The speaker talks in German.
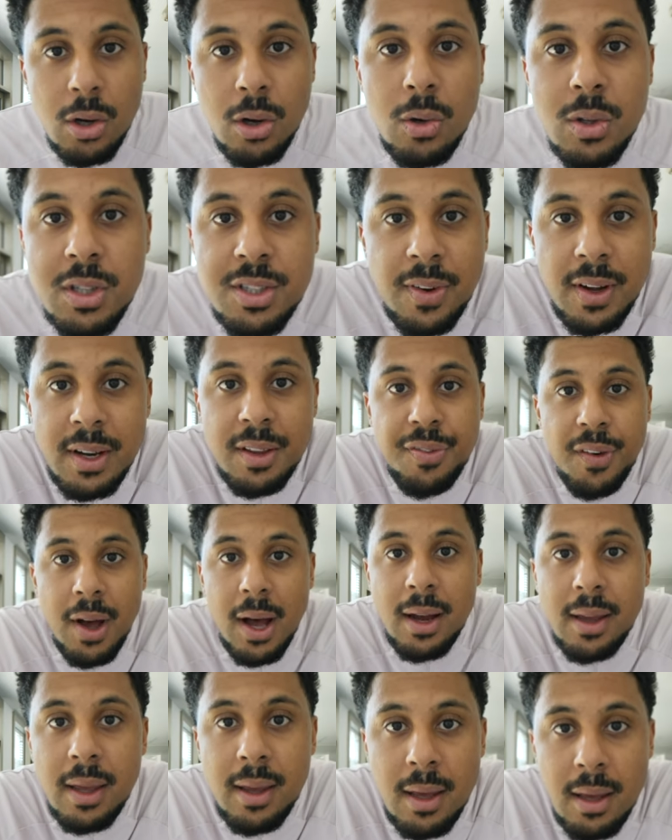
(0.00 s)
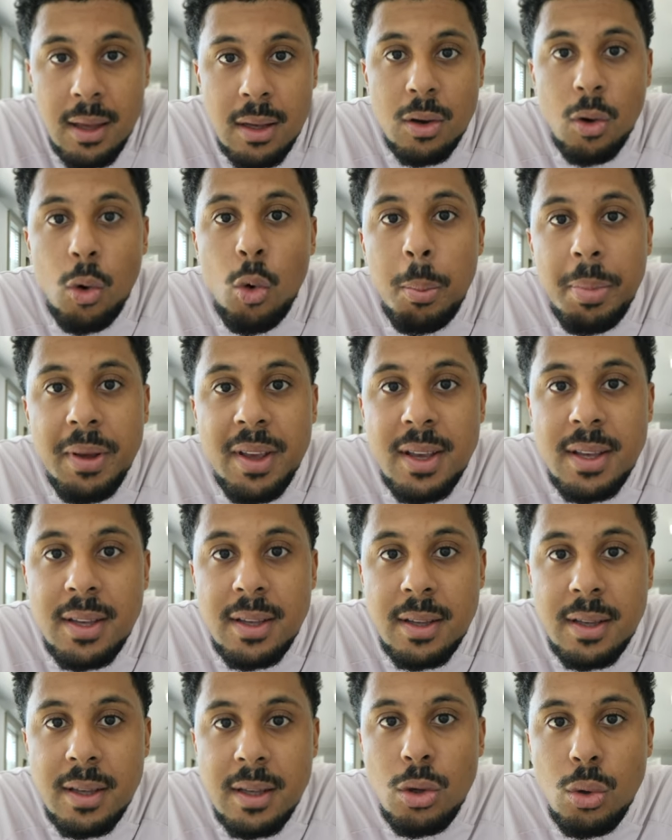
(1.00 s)
Und zwar die Frage, ob
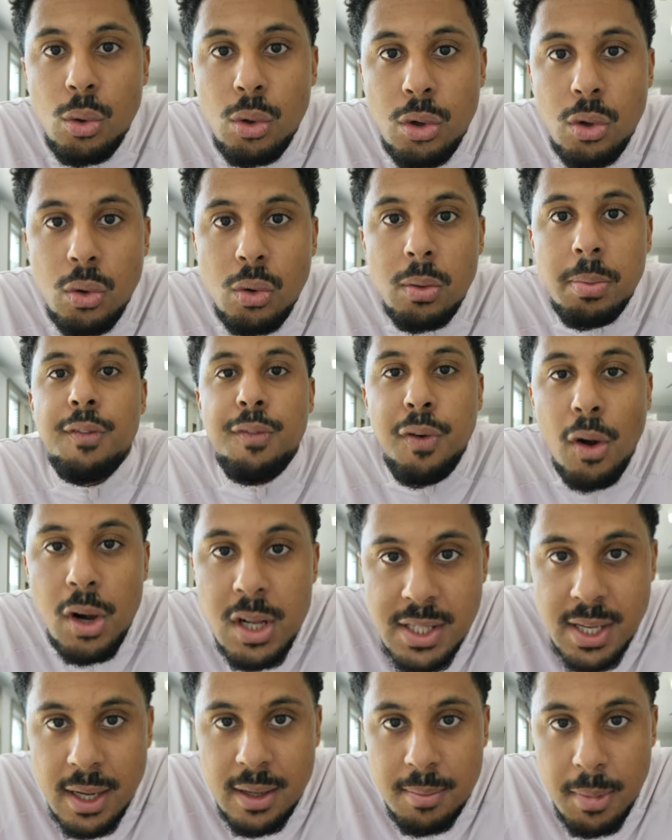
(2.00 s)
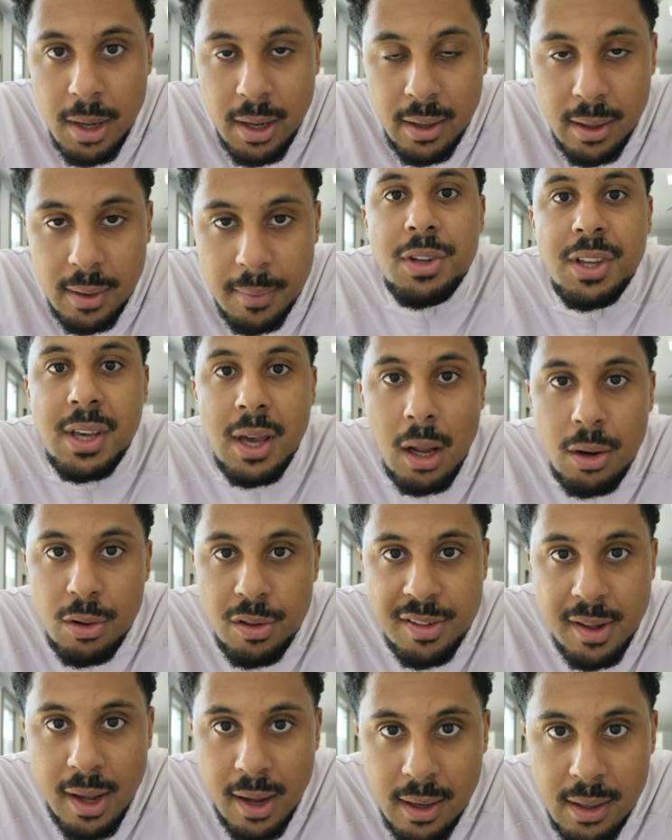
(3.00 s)
ich YouTube Vollzeit mache. Und ich kann euch
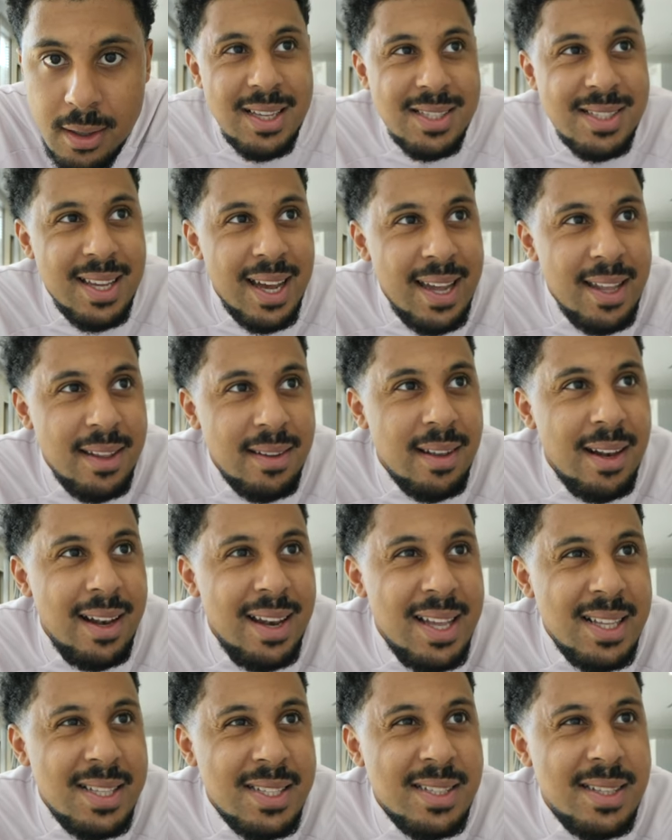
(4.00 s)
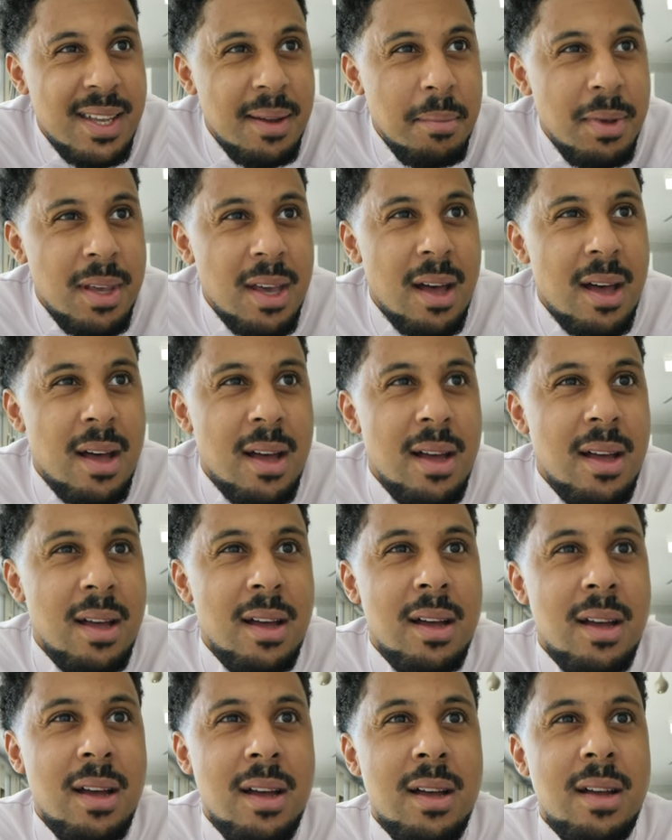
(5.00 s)
sagen, seit letztem
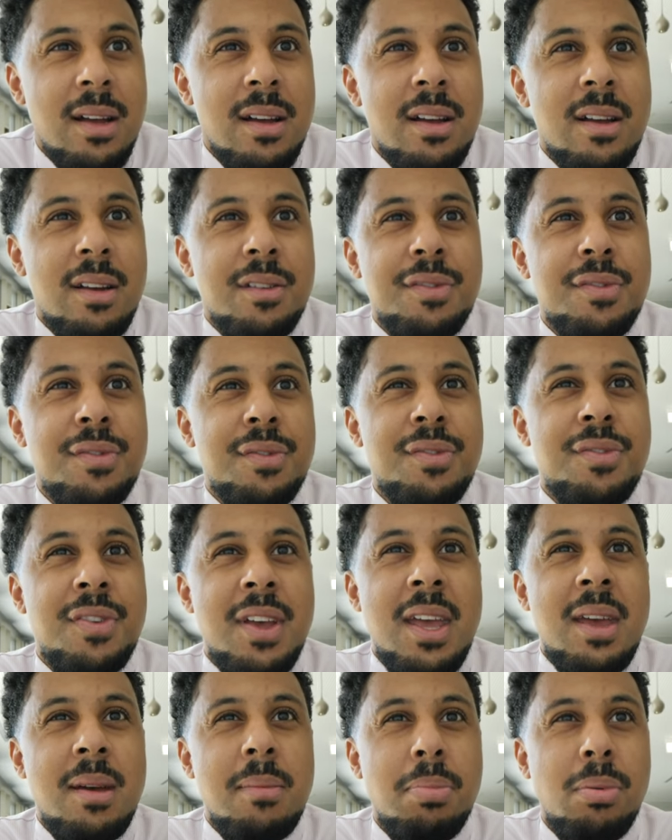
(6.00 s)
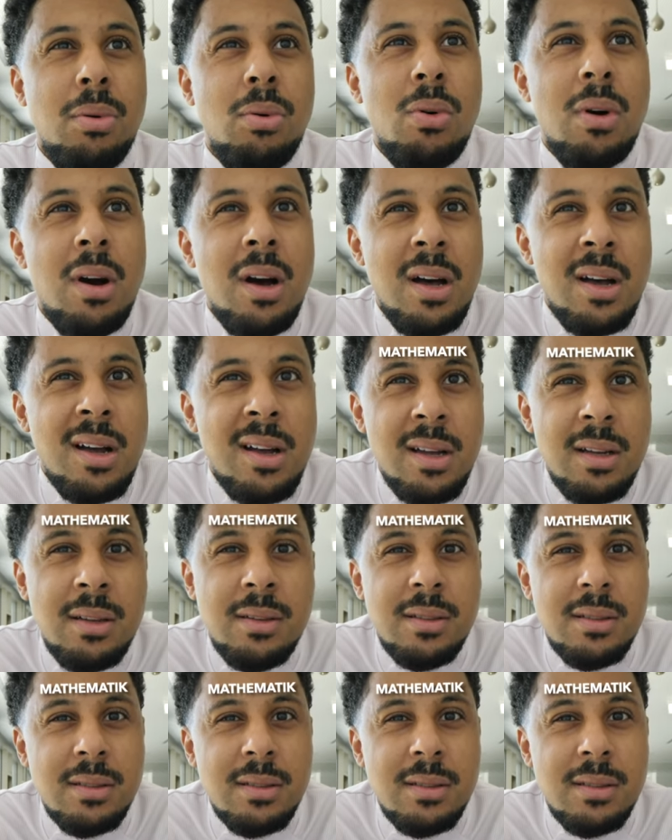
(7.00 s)
Jahr Februar,